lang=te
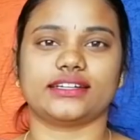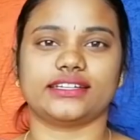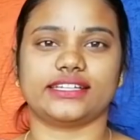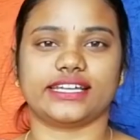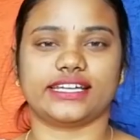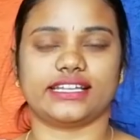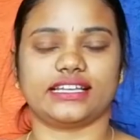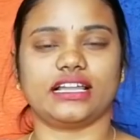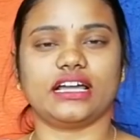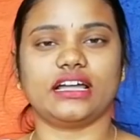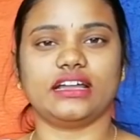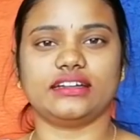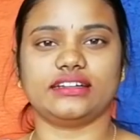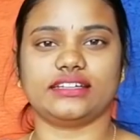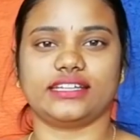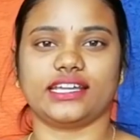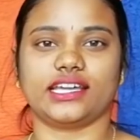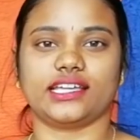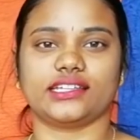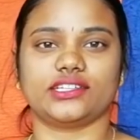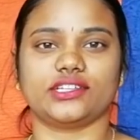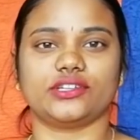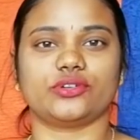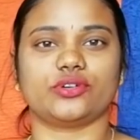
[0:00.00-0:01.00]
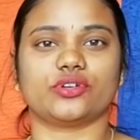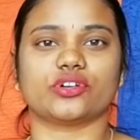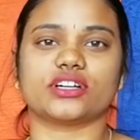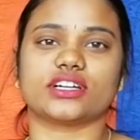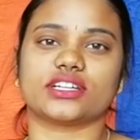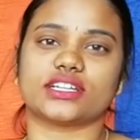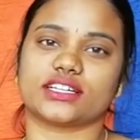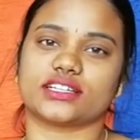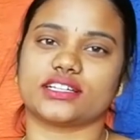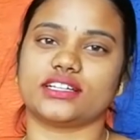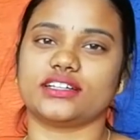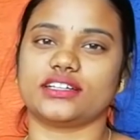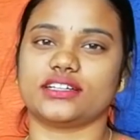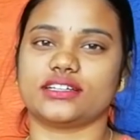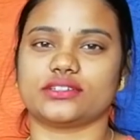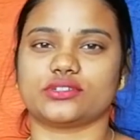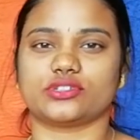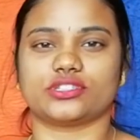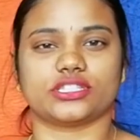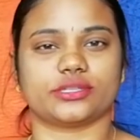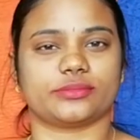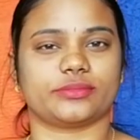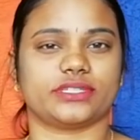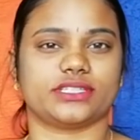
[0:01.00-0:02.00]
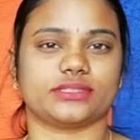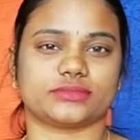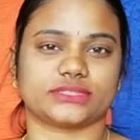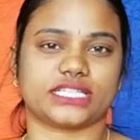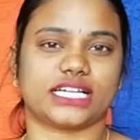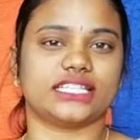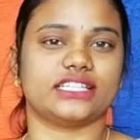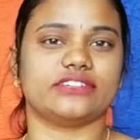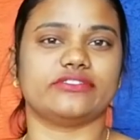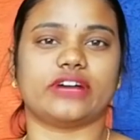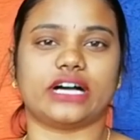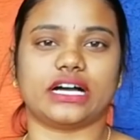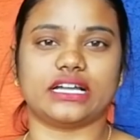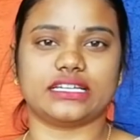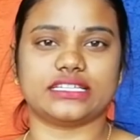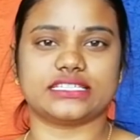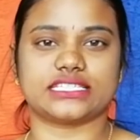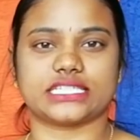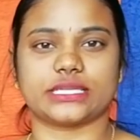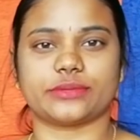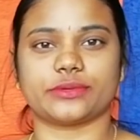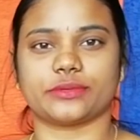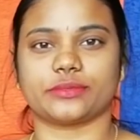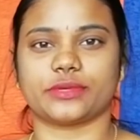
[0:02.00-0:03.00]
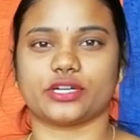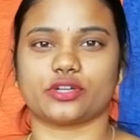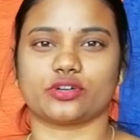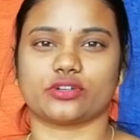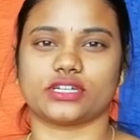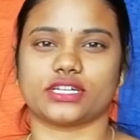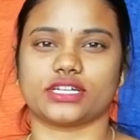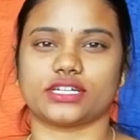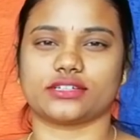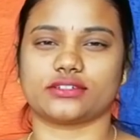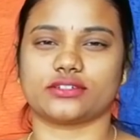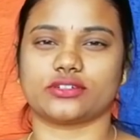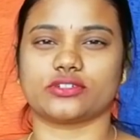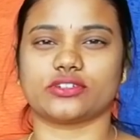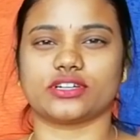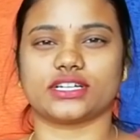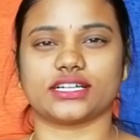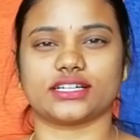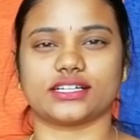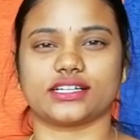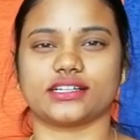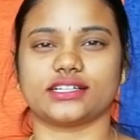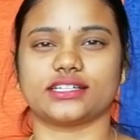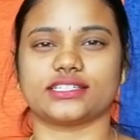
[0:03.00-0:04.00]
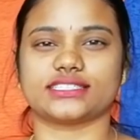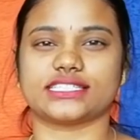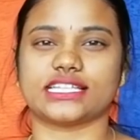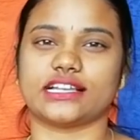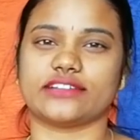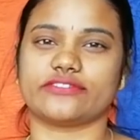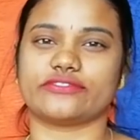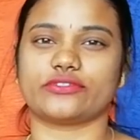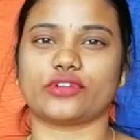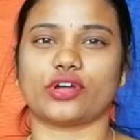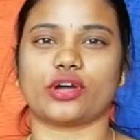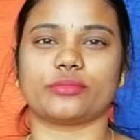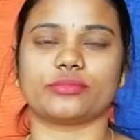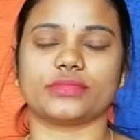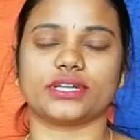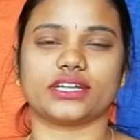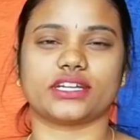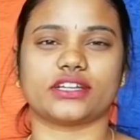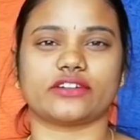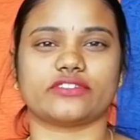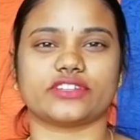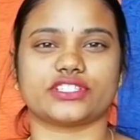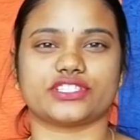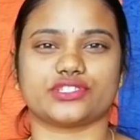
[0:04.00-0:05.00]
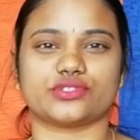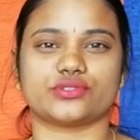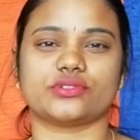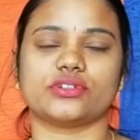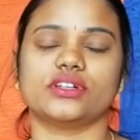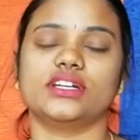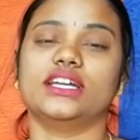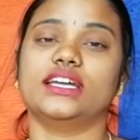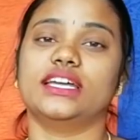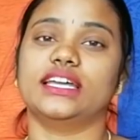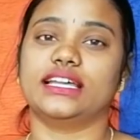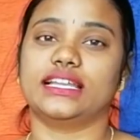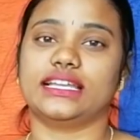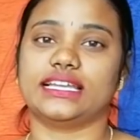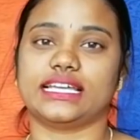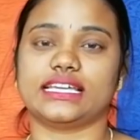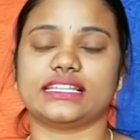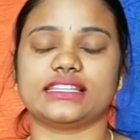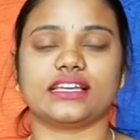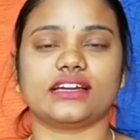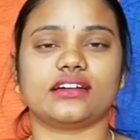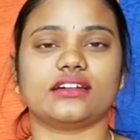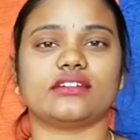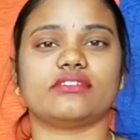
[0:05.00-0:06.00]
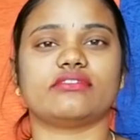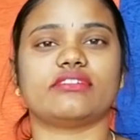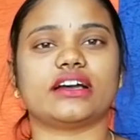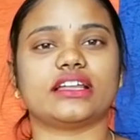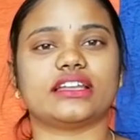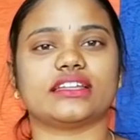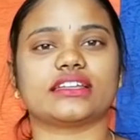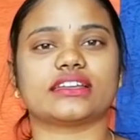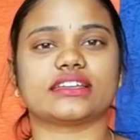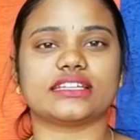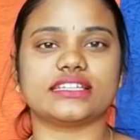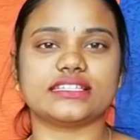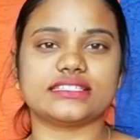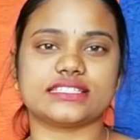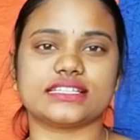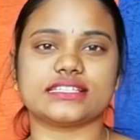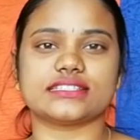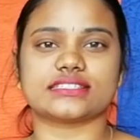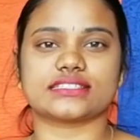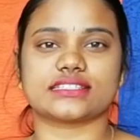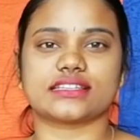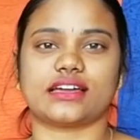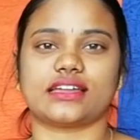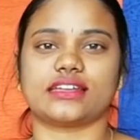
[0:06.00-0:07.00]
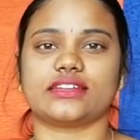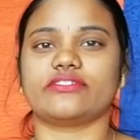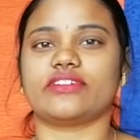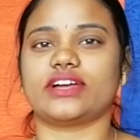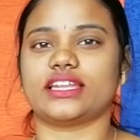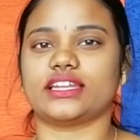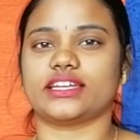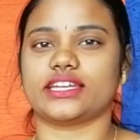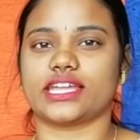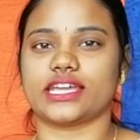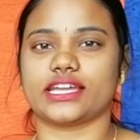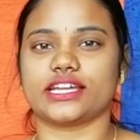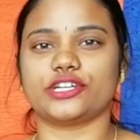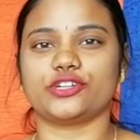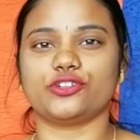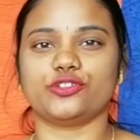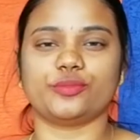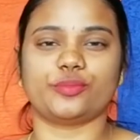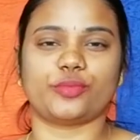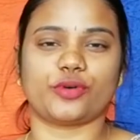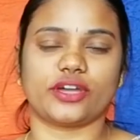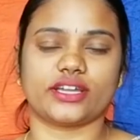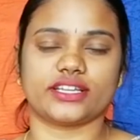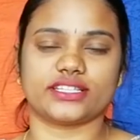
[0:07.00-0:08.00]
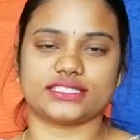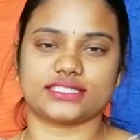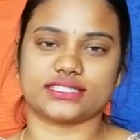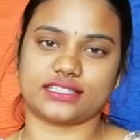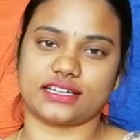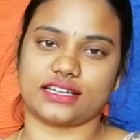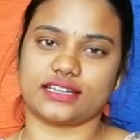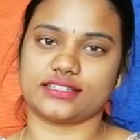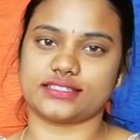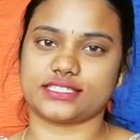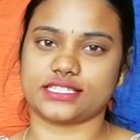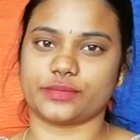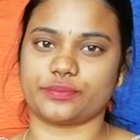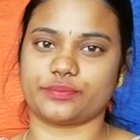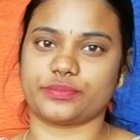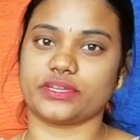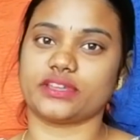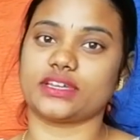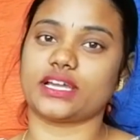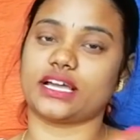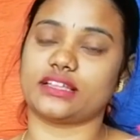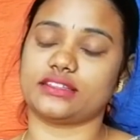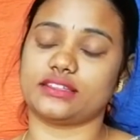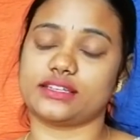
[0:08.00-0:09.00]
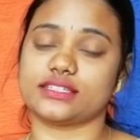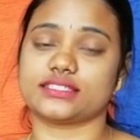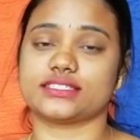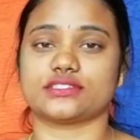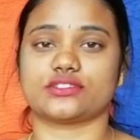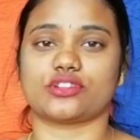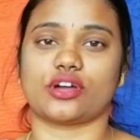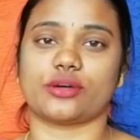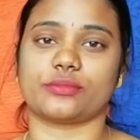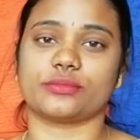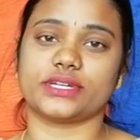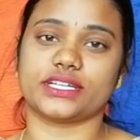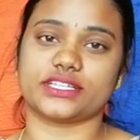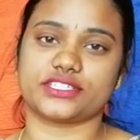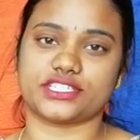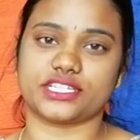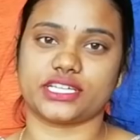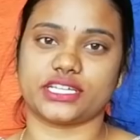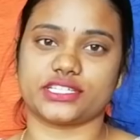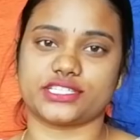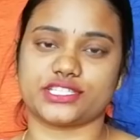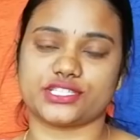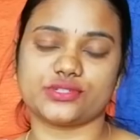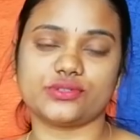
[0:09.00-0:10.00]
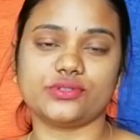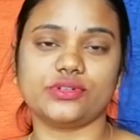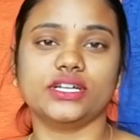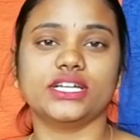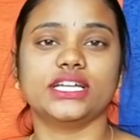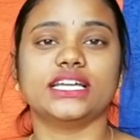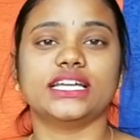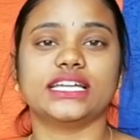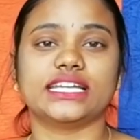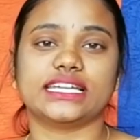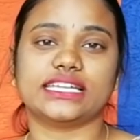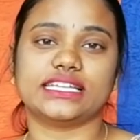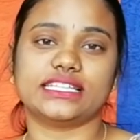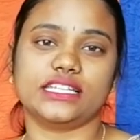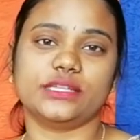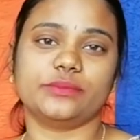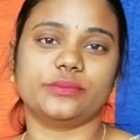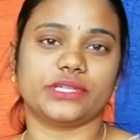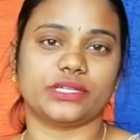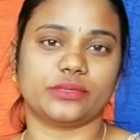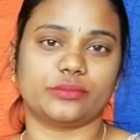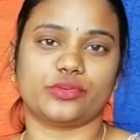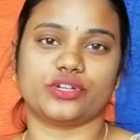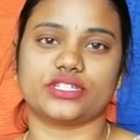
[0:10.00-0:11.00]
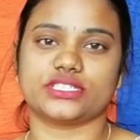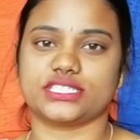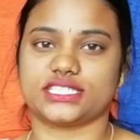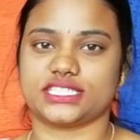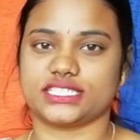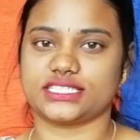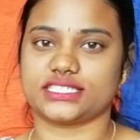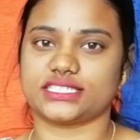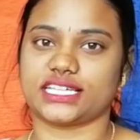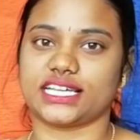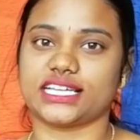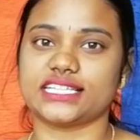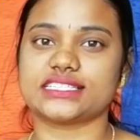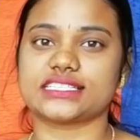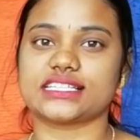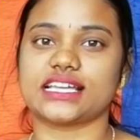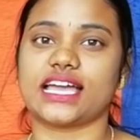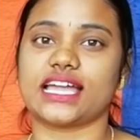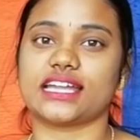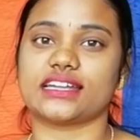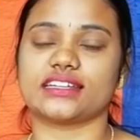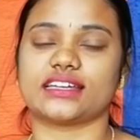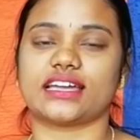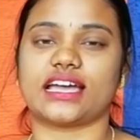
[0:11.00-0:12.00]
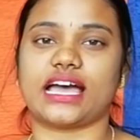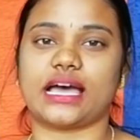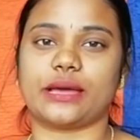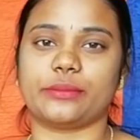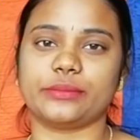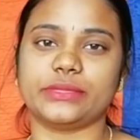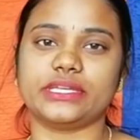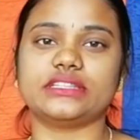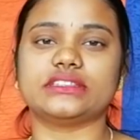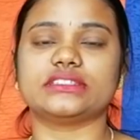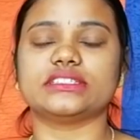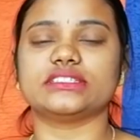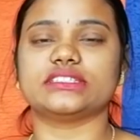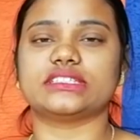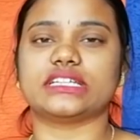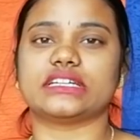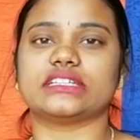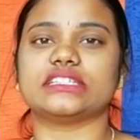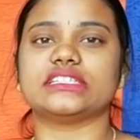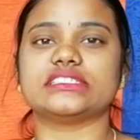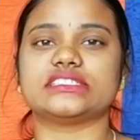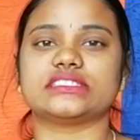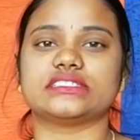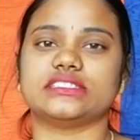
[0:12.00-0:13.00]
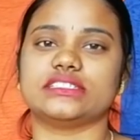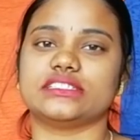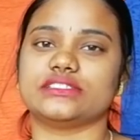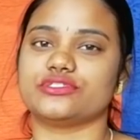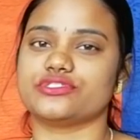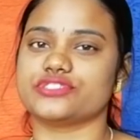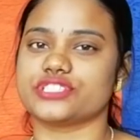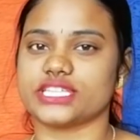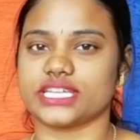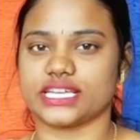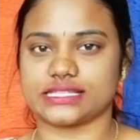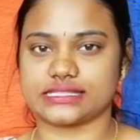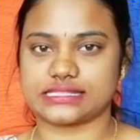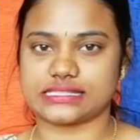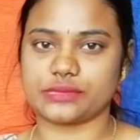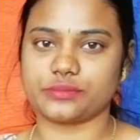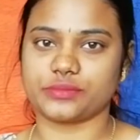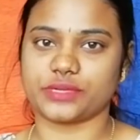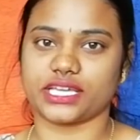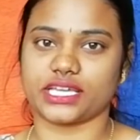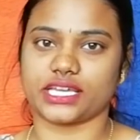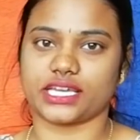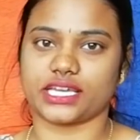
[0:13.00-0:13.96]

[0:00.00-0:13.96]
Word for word: అండ్ ఎలా అంటే అది ఒక రకంగా కొంతమంది అది వాళ్ళ ఇష్టం అనమాట ఒక ఒక రకంగా సెల్ఫ్ నామినేట్ అవ్వచ్చు లేదా వాళ్ళ రీజన్స్ కానీ వాళ్ళ నెగిటివ్ పాయింట్స్ కానీ చెప్పి అదర్స్ నామినేట్ చేయొచ్చు ఇది బిగ్ బాస్ ఇచ్చిన టాస్క్ అండ్ అమిత్ తనీష్ దీని నుంచి ఎగ్జామ్ట్